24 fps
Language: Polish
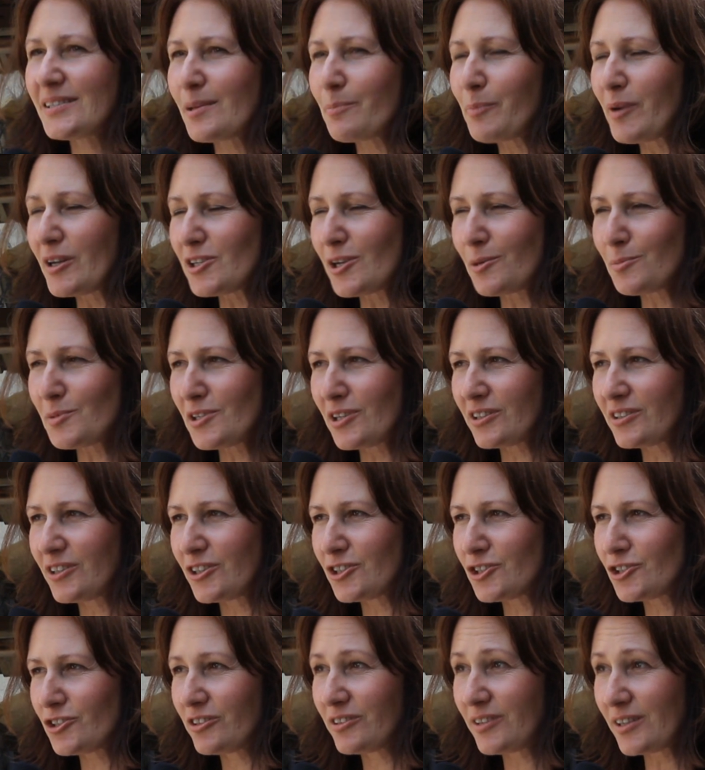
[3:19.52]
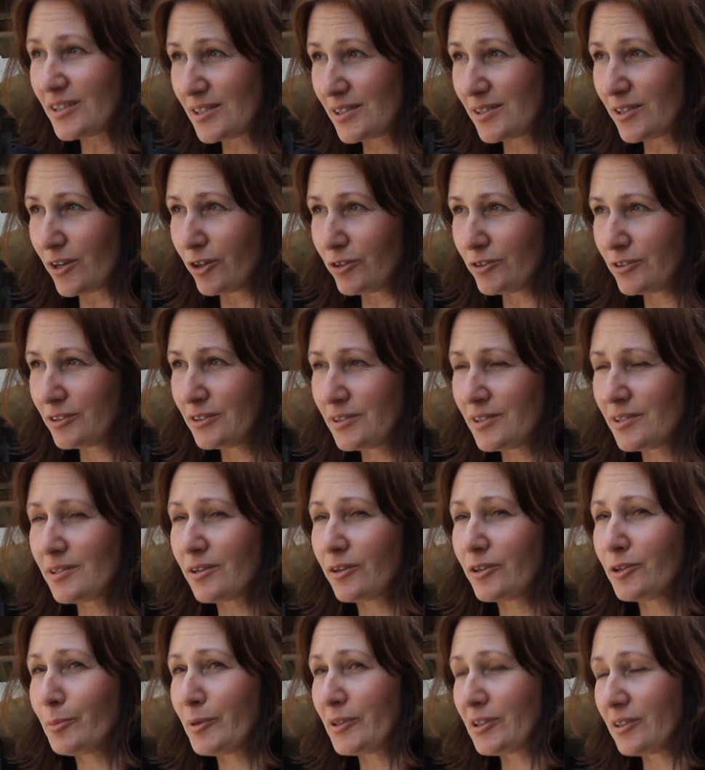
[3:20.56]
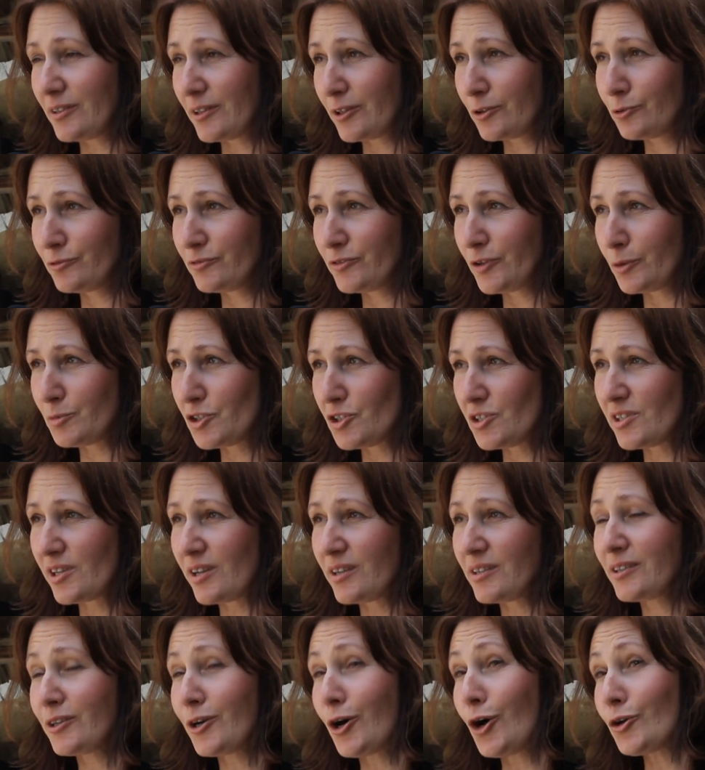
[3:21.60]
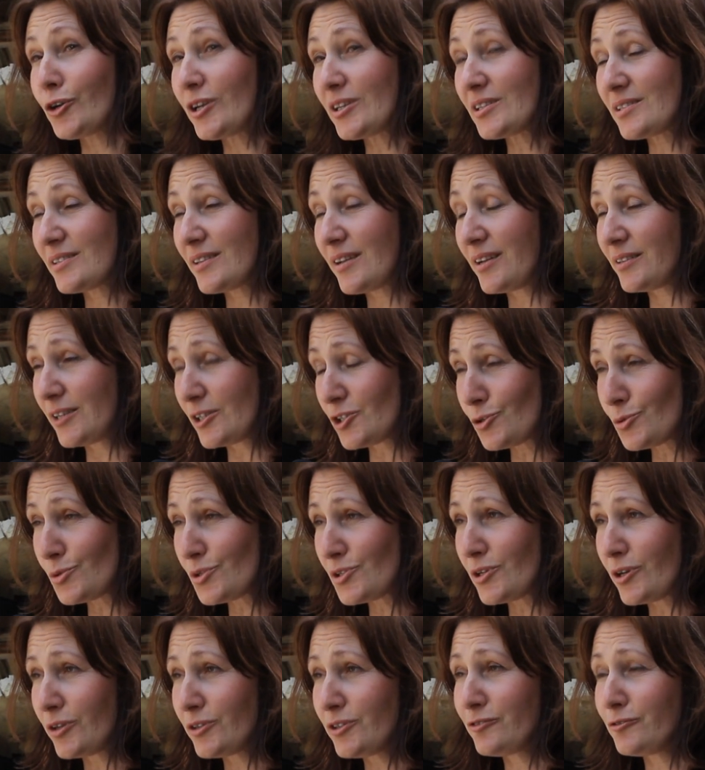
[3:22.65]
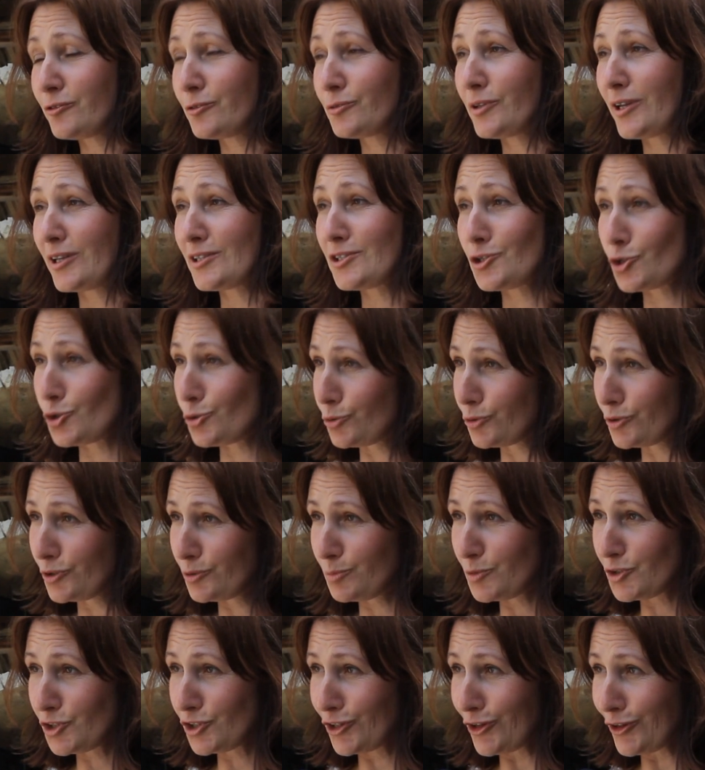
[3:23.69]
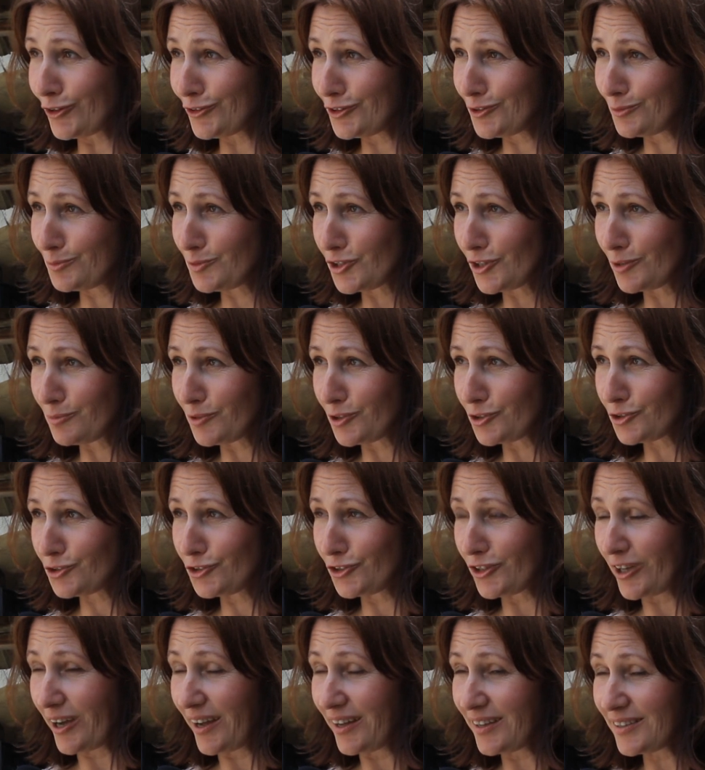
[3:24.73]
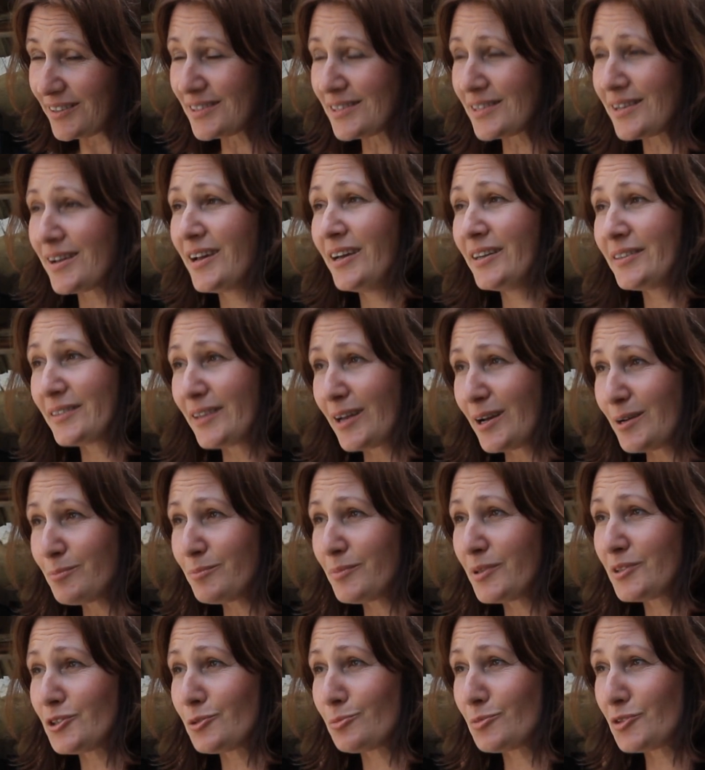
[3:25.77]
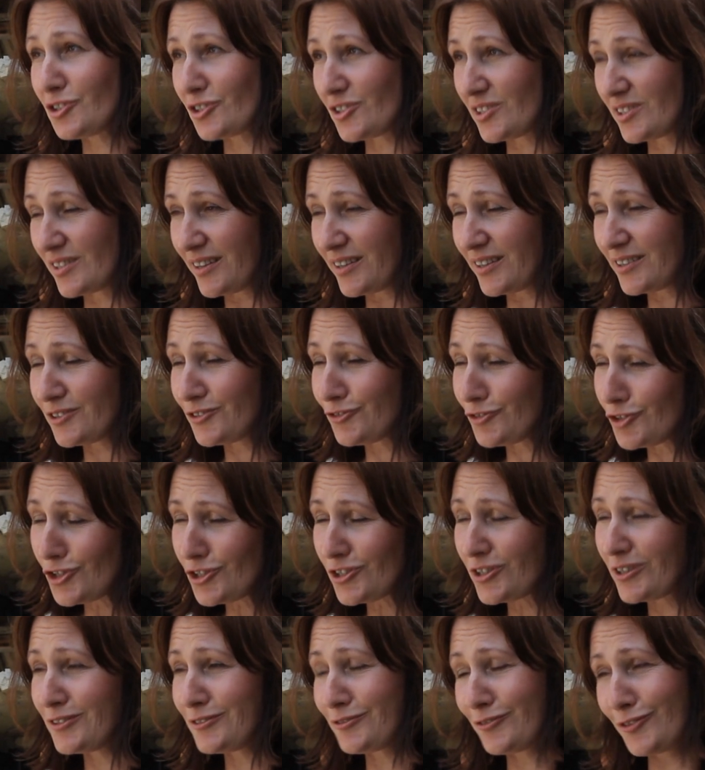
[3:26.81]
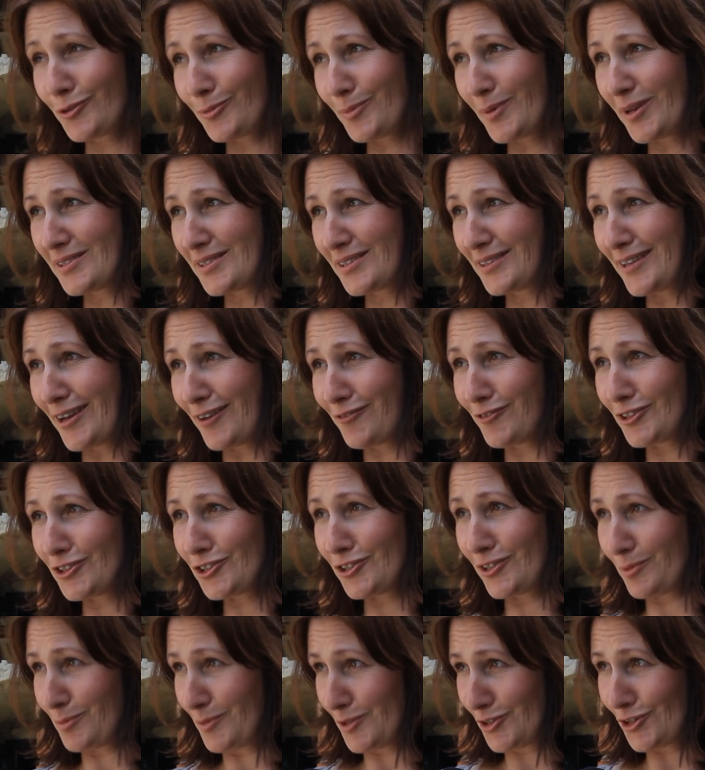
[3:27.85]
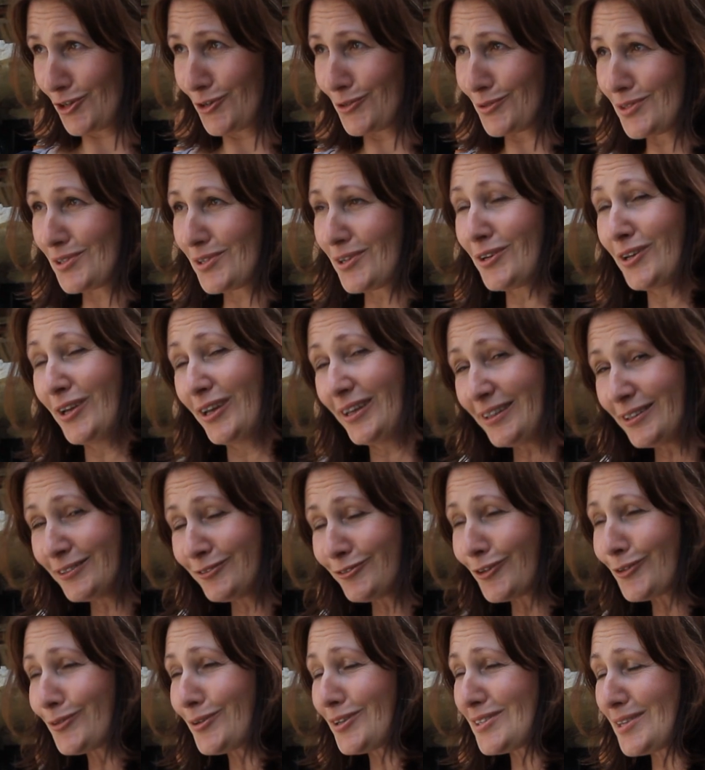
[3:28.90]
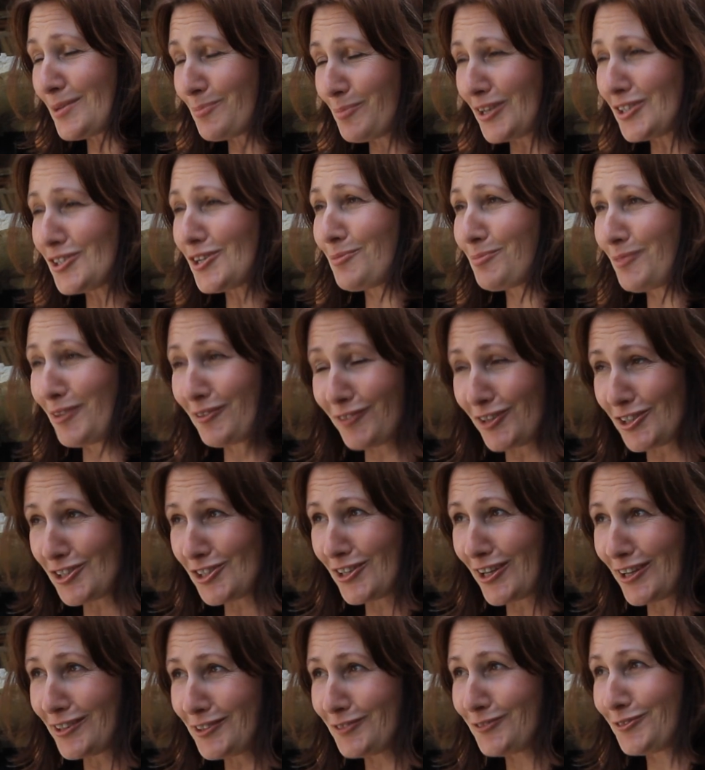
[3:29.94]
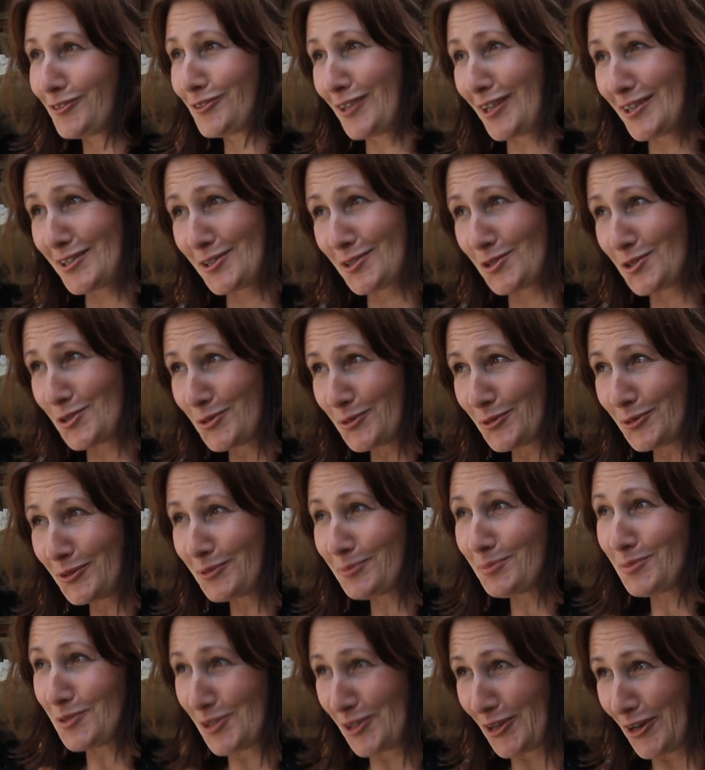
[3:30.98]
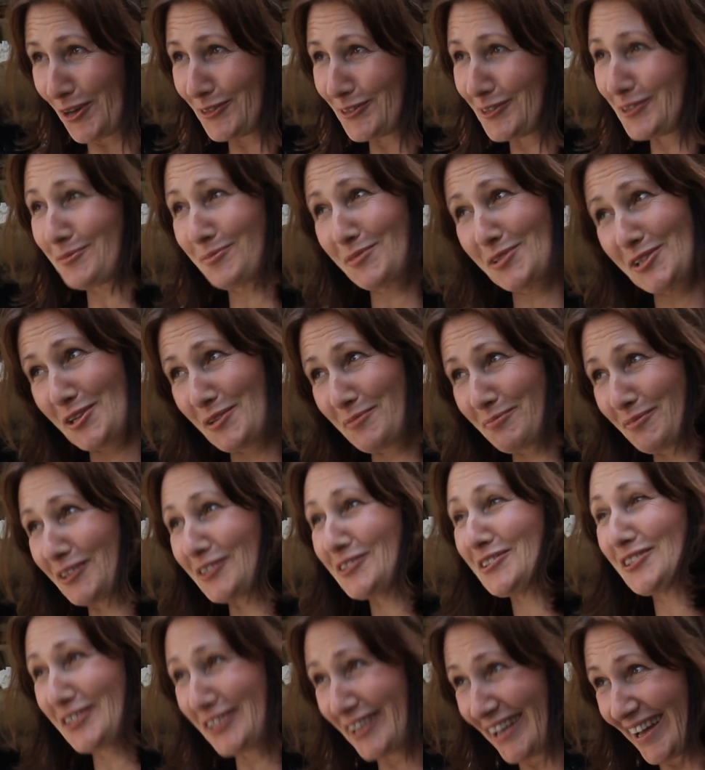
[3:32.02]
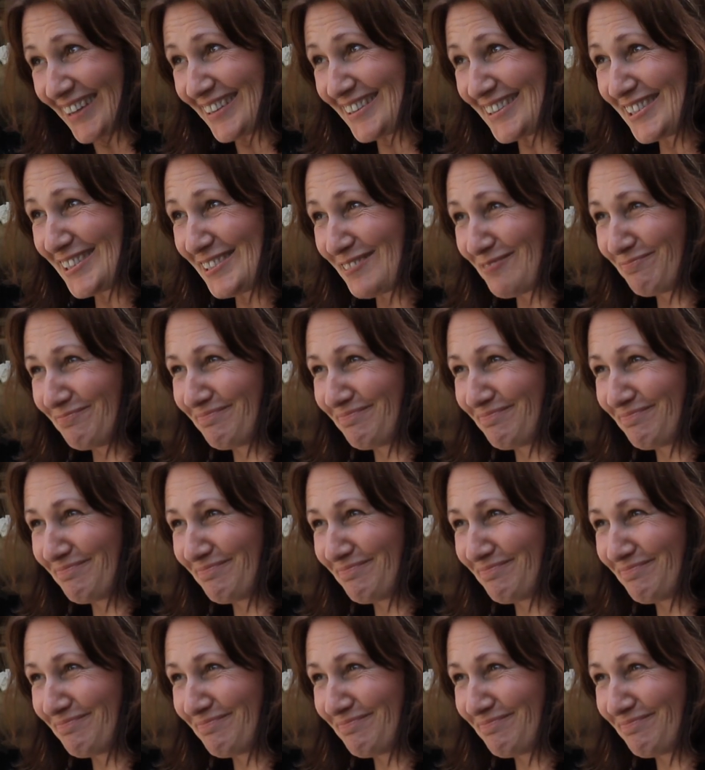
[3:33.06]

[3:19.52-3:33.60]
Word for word: Zapraszam serdecznie na strony, stronę PTT w Dobczycach oraz na naszą stronę Fundacji Sztuki, Przygody i Przyjemności Arts. Tam będziemy się starać wszystkie informacje dawać na bieżąco i w ogóle zapraszam na warsztaty Fundacji Sztuki, Przygody i Przyjemności Arts.